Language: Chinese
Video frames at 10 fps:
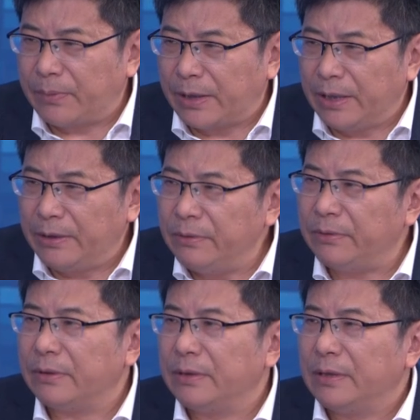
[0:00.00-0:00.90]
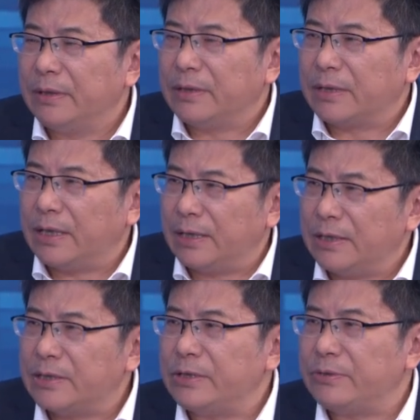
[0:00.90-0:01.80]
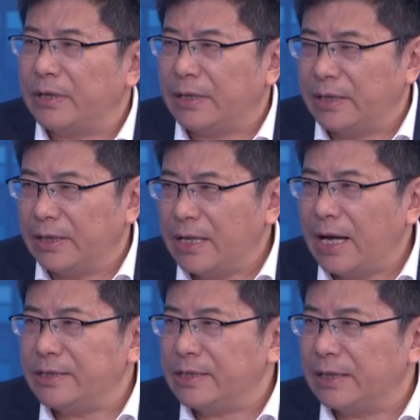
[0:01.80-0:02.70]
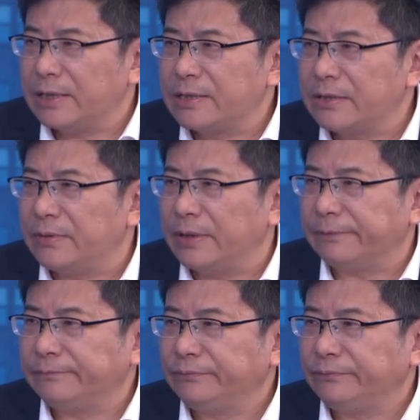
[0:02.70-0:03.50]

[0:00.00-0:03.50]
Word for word: 培育可能是需要一个耐心和智慧，